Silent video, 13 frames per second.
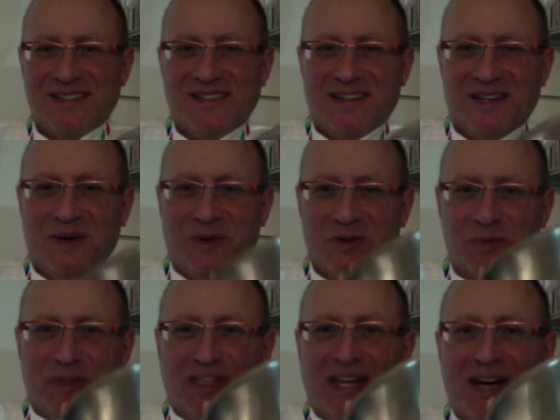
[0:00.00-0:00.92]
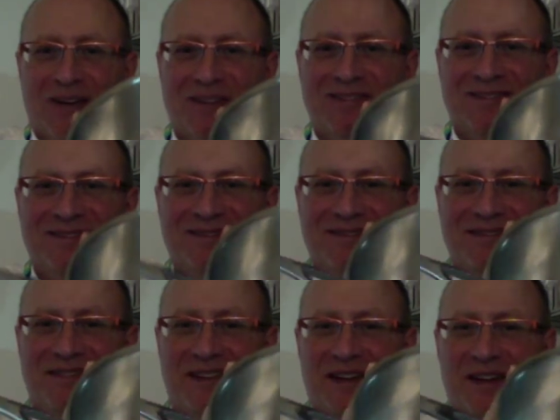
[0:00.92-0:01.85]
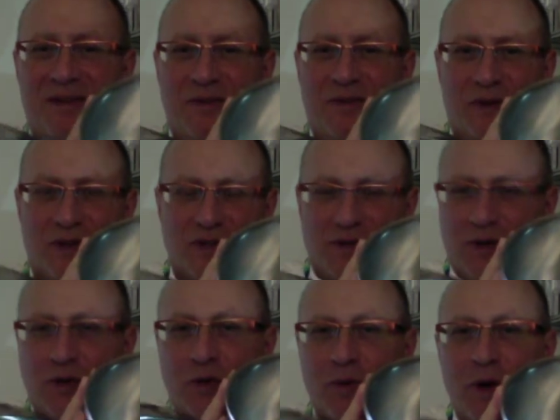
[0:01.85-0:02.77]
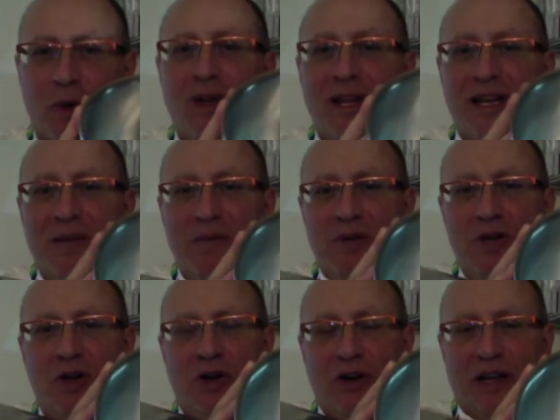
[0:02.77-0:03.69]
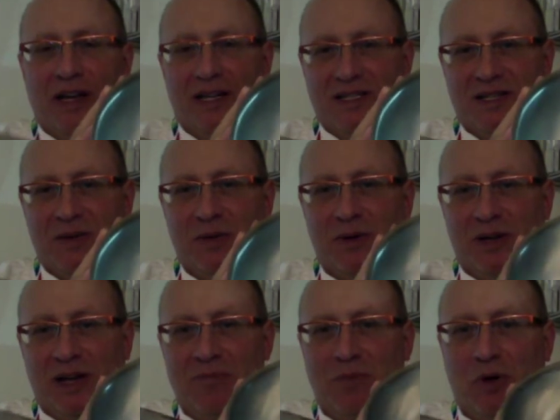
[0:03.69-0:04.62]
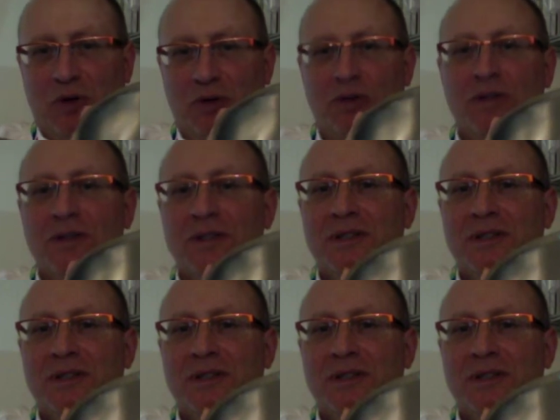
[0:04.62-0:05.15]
è uno spettacolo secondo me una delle migliori casseruole al mondo.